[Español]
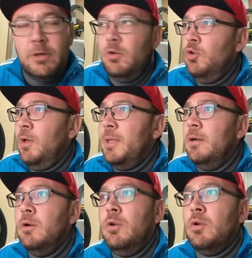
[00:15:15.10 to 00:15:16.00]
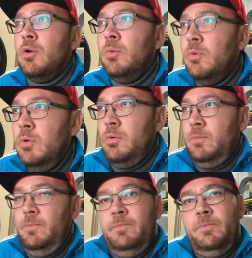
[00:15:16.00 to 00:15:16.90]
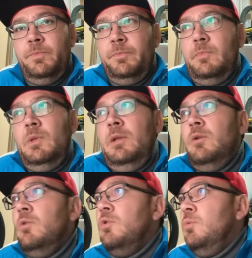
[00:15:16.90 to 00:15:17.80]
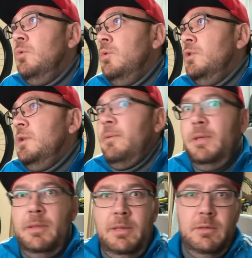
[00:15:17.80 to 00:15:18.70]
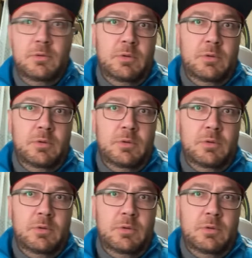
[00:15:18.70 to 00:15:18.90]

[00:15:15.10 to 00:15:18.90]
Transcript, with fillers: lo hacen robot. Y luego cómo es la bici.